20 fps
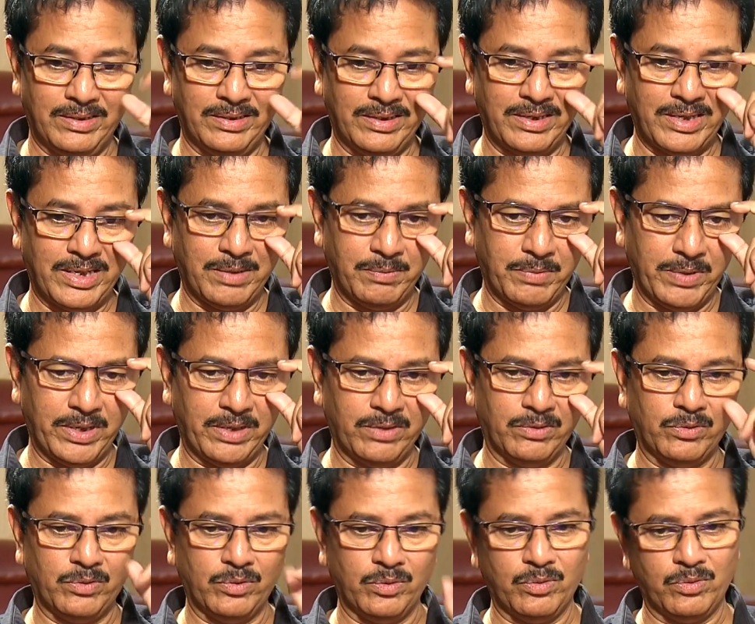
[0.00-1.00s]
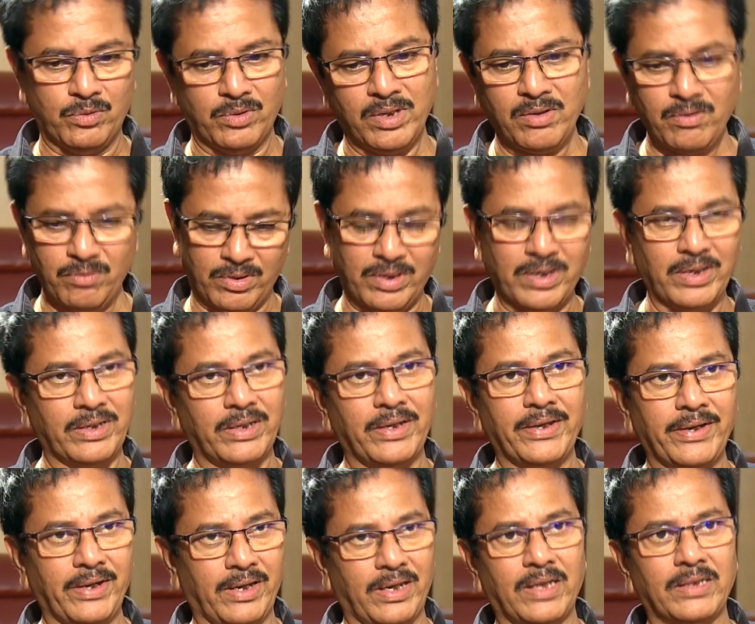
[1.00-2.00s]
ఇలాంటి భయంతో ఉన్న ఒక
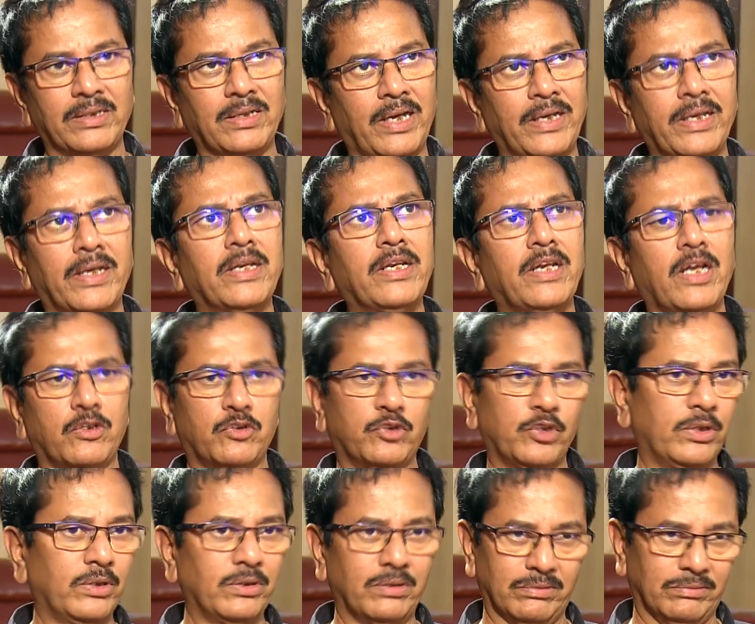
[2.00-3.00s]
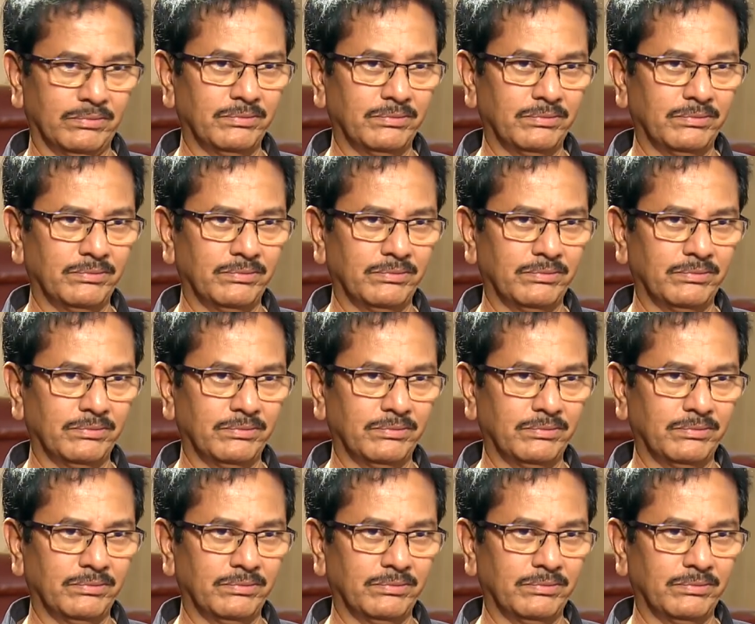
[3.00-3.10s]
ఏరియా అది అవన్నీ నాకు తెలియదు